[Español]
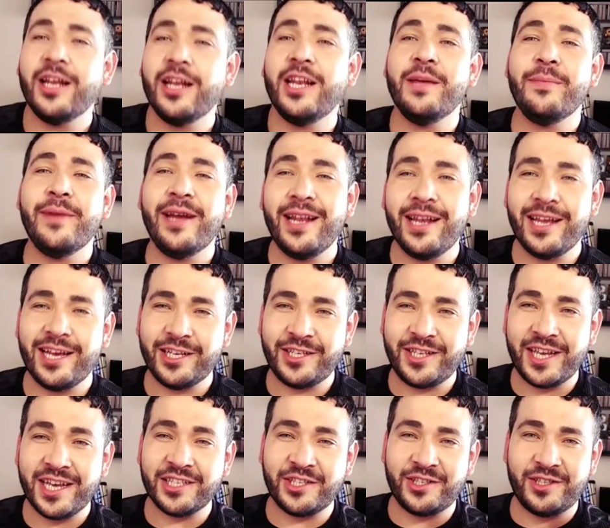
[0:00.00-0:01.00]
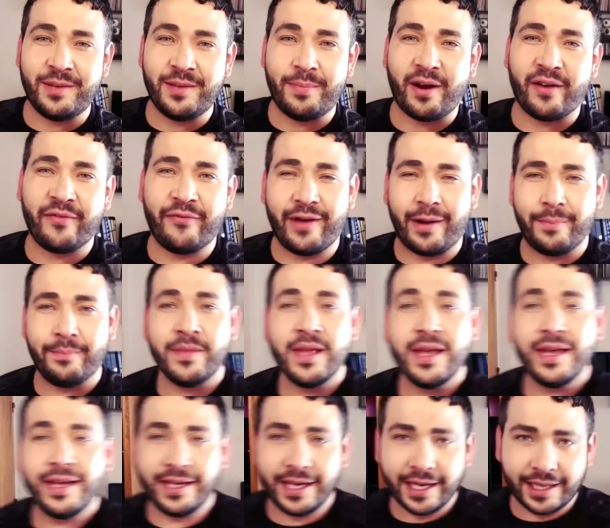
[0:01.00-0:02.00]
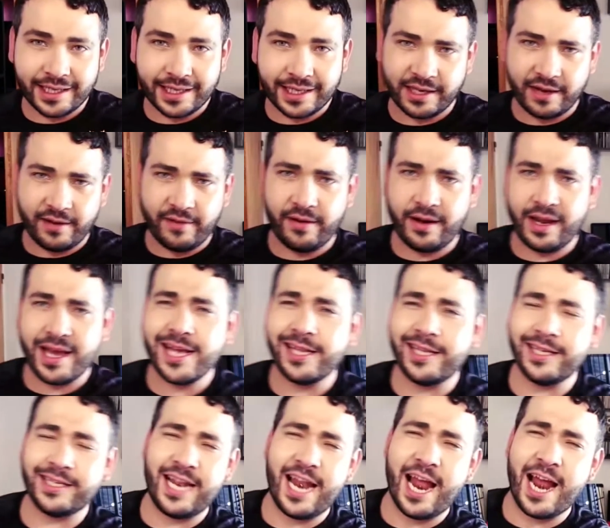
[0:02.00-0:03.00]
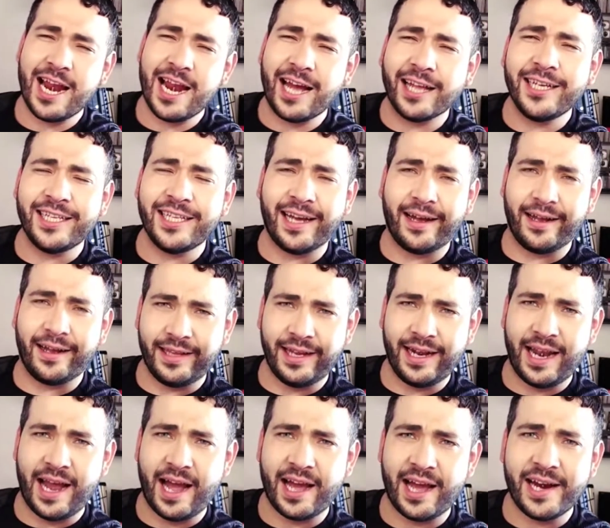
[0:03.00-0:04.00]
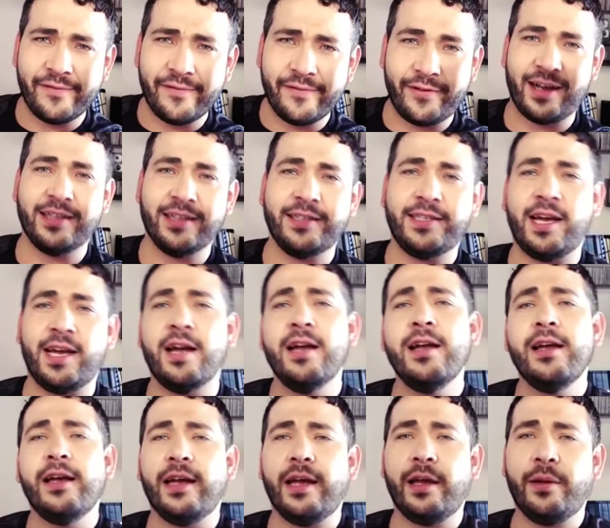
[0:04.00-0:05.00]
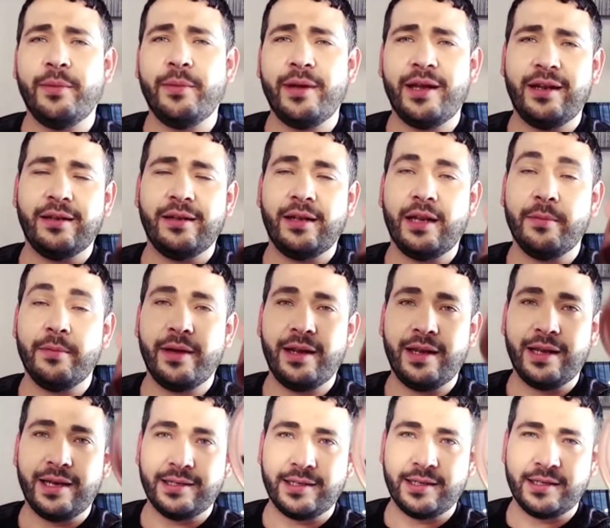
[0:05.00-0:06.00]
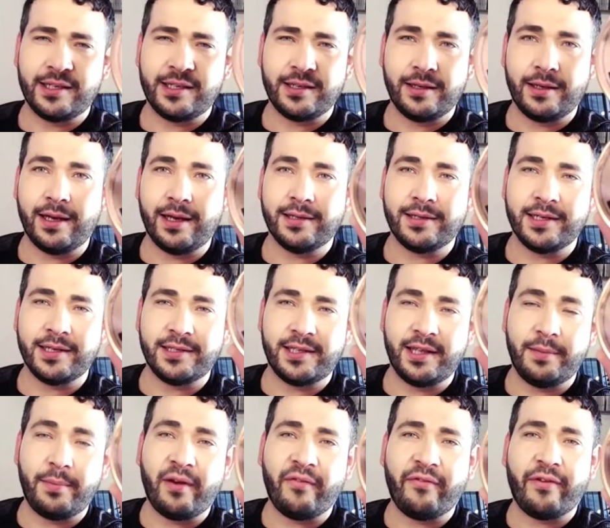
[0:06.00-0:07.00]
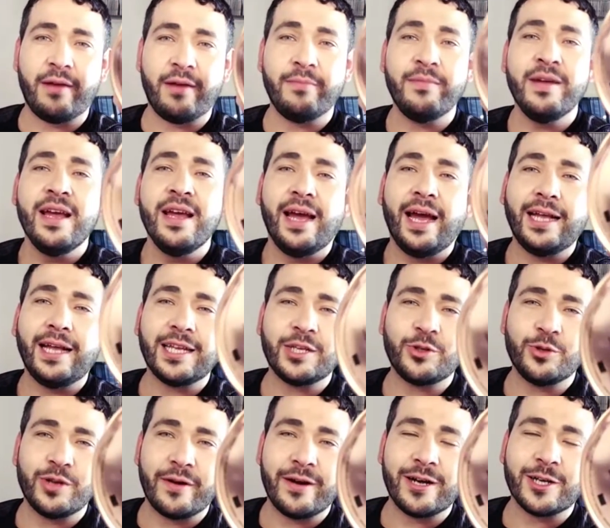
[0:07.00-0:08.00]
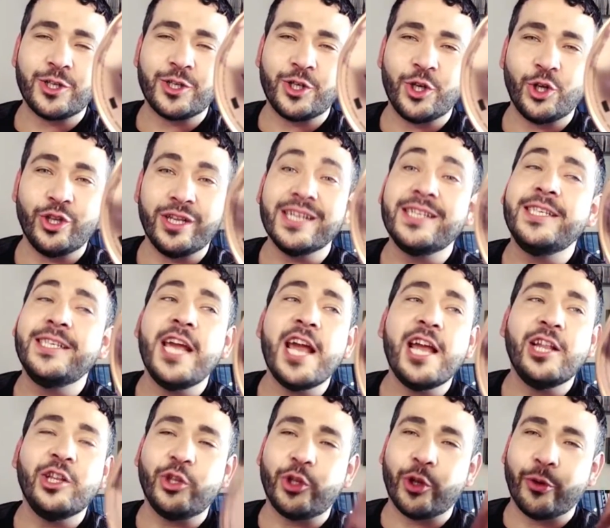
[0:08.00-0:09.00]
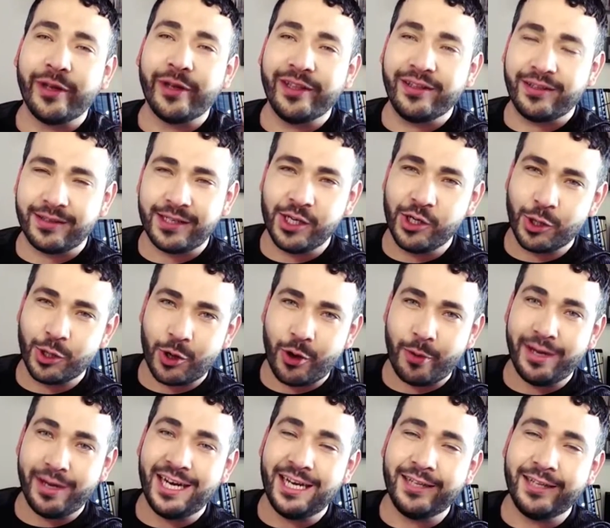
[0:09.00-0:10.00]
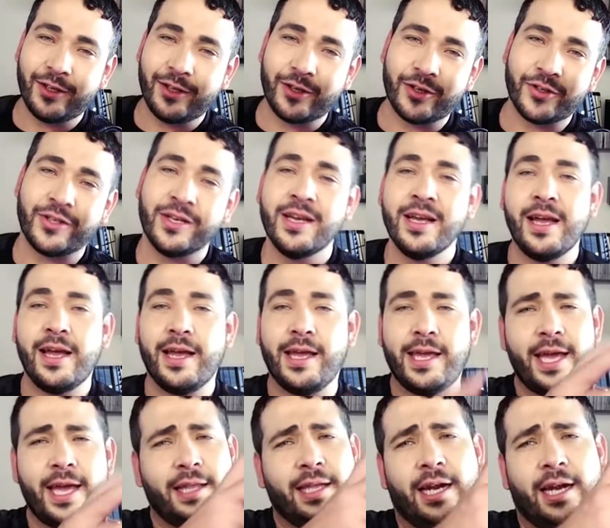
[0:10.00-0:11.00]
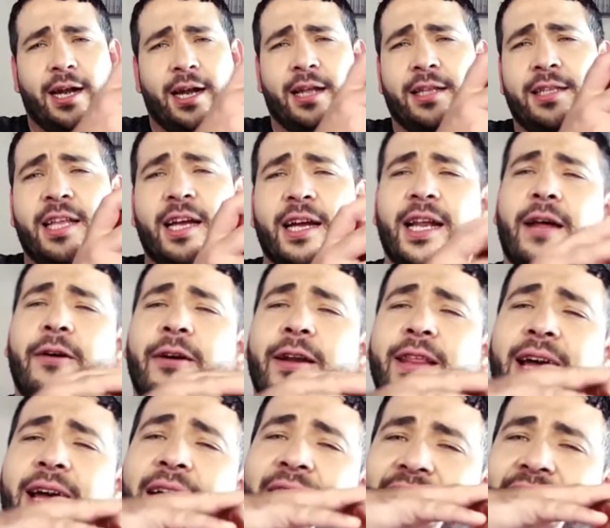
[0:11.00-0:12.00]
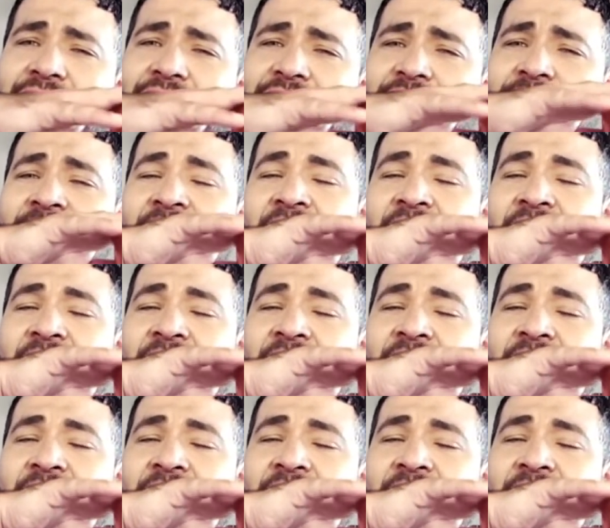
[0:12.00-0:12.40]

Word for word: L'Emel Essence de Parfum. Y este es esta es la latita de la gran fragancia L'Emel Essence, de Parfum. Esta es una versión de 125 mililitros y esta es la latita que la verdad es